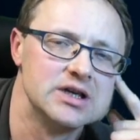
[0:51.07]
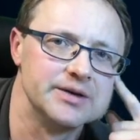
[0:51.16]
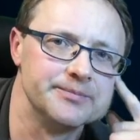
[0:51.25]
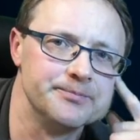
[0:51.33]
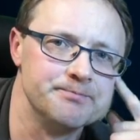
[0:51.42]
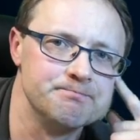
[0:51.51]

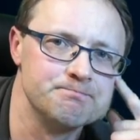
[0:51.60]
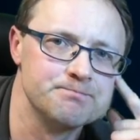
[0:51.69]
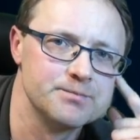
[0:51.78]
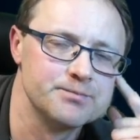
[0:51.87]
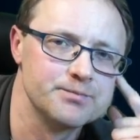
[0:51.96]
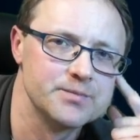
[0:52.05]
Mm,
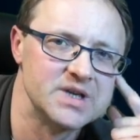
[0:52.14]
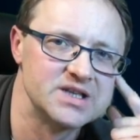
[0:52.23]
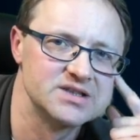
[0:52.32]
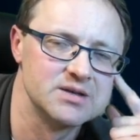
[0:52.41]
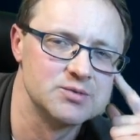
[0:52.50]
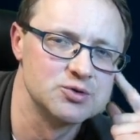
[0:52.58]

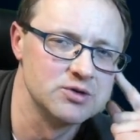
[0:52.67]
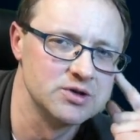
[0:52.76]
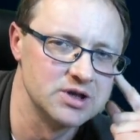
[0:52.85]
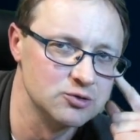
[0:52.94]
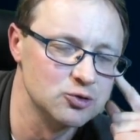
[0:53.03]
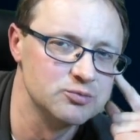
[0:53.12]
jestem
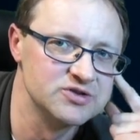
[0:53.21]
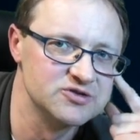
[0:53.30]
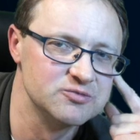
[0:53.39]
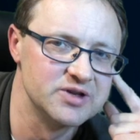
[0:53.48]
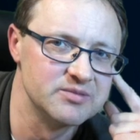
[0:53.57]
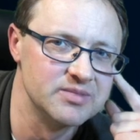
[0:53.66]
członkiem grupy
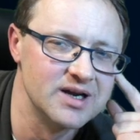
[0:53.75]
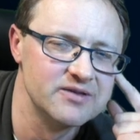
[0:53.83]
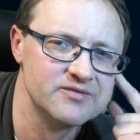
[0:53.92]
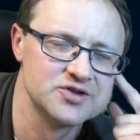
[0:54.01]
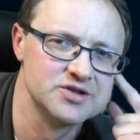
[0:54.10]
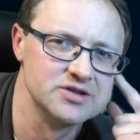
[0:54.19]
Super
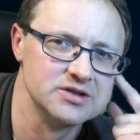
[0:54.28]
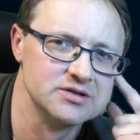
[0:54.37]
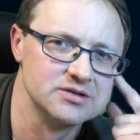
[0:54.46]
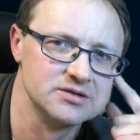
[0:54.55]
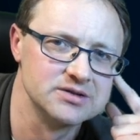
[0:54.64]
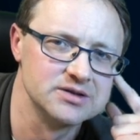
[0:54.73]
Belwszy,
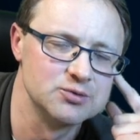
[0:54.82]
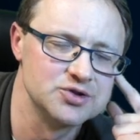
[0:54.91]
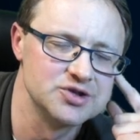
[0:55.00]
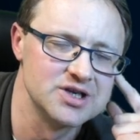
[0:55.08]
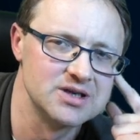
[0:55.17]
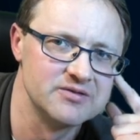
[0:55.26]

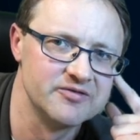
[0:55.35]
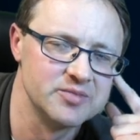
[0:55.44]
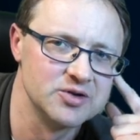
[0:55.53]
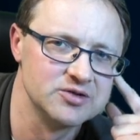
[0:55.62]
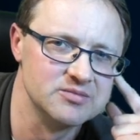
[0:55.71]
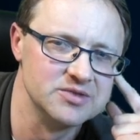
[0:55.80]
nauczycielem w
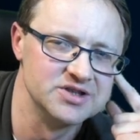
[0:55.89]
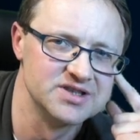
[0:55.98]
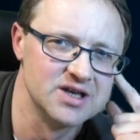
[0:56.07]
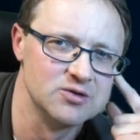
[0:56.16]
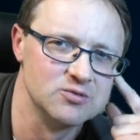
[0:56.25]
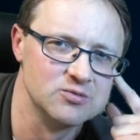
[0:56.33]
piątym
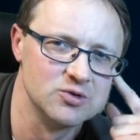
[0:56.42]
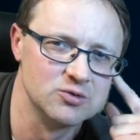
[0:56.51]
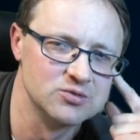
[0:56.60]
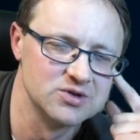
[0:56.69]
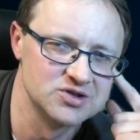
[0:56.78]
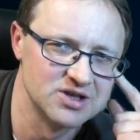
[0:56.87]
liceum
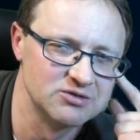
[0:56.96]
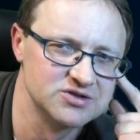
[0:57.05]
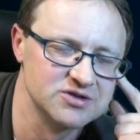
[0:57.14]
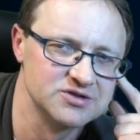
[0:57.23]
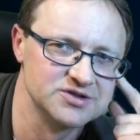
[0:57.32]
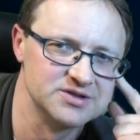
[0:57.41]

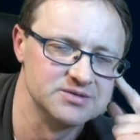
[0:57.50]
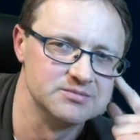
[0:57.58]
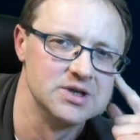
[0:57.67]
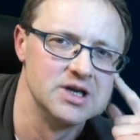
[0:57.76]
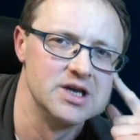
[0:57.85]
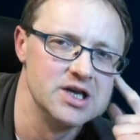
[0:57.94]
ogólnokształcącym
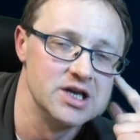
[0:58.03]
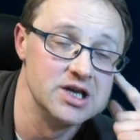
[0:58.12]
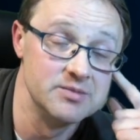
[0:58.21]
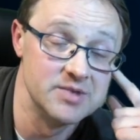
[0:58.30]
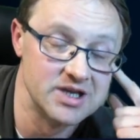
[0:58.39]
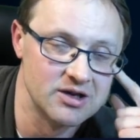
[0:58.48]

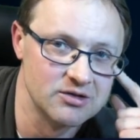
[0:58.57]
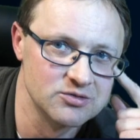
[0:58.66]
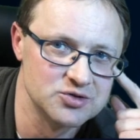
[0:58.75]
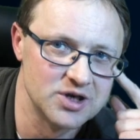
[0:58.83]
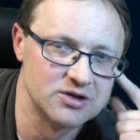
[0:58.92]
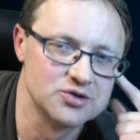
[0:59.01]
imienia
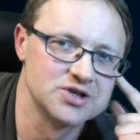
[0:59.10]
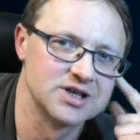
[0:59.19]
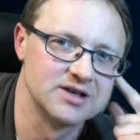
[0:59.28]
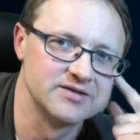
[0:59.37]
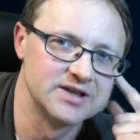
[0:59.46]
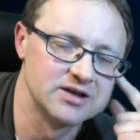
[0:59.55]
Janusza
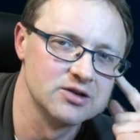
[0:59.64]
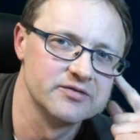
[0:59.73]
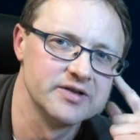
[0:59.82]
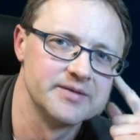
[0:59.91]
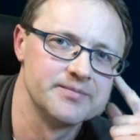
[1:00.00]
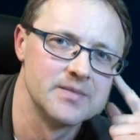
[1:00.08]
Korczaka w
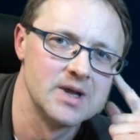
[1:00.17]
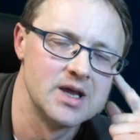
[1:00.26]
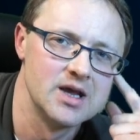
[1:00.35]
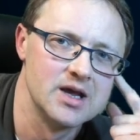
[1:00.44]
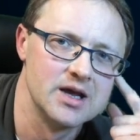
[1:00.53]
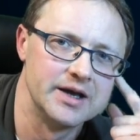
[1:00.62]
Tarnowie
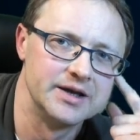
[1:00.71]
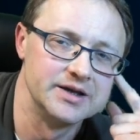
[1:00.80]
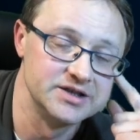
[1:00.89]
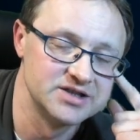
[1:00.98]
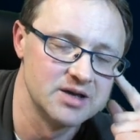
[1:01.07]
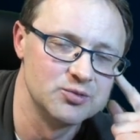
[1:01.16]
e,
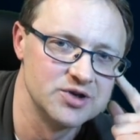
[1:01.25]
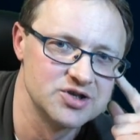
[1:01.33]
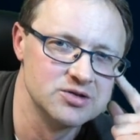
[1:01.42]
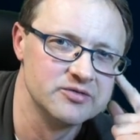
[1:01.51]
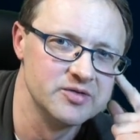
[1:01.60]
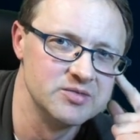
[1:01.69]
i zajmuję się
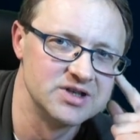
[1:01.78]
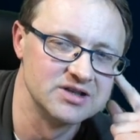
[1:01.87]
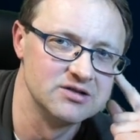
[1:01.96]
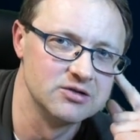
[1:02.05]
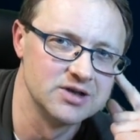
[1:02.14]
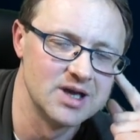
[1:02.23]
nowymi
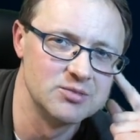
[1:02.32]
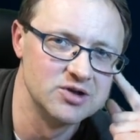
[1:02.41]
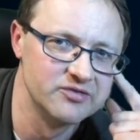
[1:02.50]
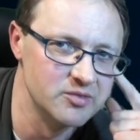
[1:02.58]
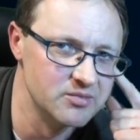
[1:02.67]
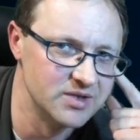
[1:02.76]
technologiami,
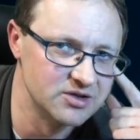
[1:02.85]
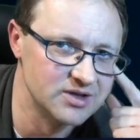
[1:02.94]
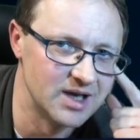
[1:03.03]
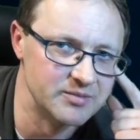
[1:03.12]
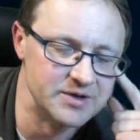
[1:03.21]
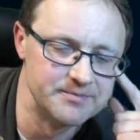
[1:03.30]
nowymi
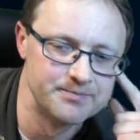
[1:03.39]
metodami.